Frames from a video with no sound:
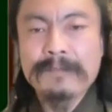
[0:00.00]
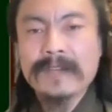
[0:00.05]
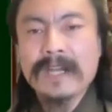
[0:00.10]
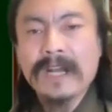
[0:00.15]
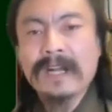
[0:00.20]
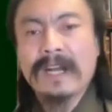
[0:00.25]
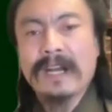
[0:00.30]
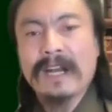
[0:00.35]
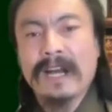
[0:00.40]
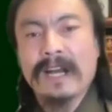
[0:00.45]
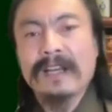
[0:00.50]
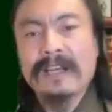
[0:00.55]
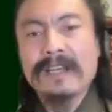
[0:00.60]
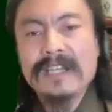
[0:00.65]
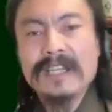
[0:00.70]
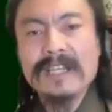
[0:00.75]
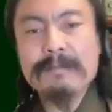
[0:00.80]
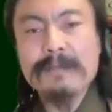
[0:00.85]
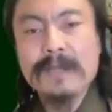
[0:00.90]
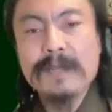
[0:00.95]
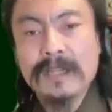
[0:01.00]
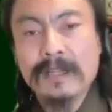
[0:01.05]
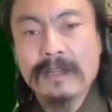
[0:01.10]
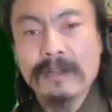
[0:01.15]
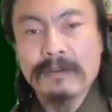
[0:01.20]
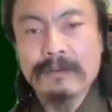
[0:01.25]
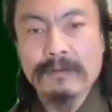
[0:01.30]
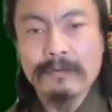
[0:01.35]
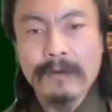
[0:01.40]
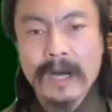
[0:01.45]
だから、意味って
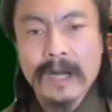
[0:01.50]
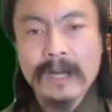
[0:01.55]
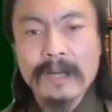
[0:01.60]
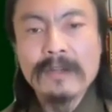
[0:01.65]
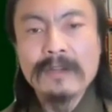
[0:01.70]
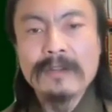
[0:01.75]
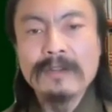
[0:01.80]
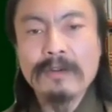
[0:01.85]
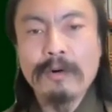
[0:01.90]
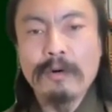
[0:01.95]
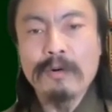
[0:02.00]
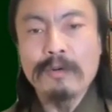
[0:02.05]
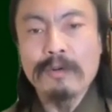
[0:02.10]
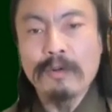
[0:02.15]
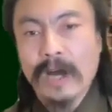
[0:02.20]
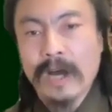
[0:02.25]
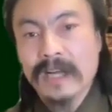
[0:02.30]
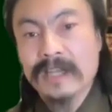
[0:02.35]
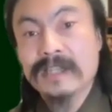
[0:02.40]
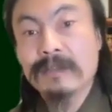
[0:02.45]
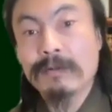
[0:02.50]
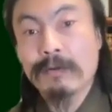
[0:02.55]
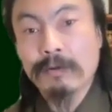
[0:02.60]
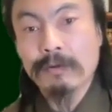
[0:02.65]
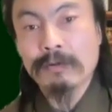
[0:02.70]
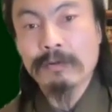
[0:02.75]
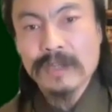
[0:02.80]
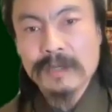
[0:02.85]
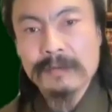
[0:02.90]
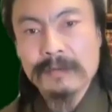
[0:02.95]
いうのは、脳の味の
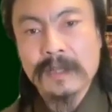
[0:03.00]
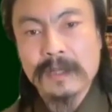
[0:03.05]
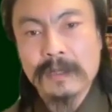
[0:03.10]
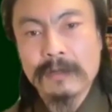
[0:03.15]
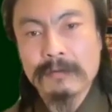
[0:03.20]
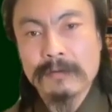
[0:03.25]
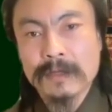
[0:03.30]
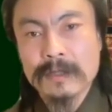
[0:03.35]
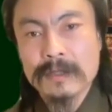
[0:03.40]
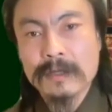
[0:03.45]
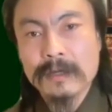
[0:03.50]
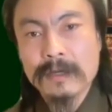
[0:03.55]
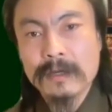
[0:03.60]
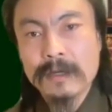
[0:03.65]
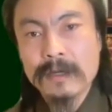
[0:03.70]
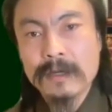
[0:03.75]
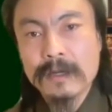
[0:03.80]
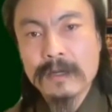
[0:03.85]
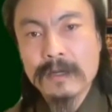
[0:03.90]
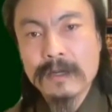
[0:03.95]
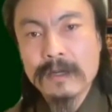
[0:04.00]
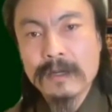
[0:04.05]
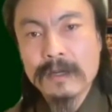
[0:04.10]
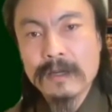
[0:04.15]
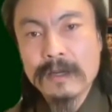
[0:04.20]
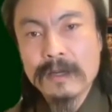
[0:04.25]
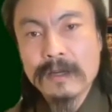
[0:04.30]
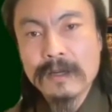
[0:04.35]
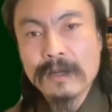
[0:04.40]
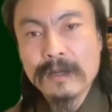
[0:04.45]
ことを意味っていうんです。
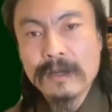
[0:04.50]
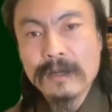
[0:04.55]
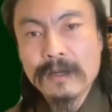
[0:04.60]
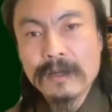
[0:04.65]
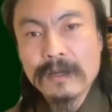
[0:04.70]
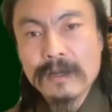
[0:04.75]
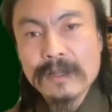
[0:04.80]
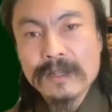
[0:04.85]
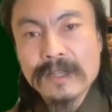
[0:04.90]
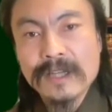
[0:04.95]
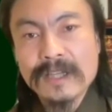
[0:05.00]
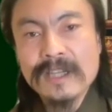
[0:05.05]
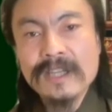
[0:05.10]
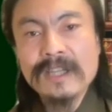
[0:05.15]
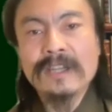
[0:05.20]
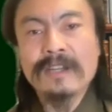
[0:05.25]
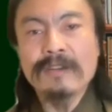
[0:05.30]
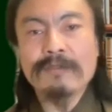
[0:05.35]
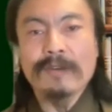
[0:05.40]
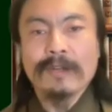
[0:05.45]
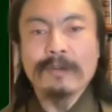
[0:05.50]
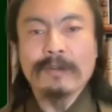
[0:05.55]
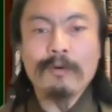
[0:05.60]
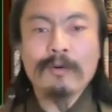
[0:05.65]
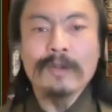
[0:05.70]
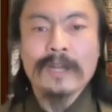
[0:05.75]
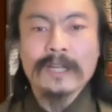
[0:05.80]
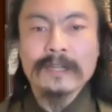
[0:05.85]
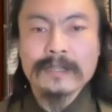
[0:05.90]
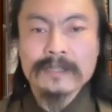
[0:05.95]
で、意っていうのは
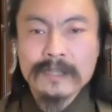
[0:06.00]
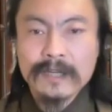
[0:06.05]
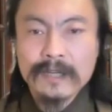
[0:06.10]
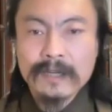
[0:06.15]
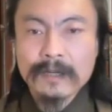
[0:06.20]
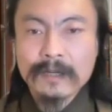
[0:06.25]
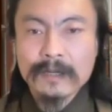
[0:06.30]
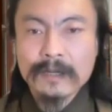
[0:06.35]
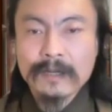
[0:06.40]
脳なんですね。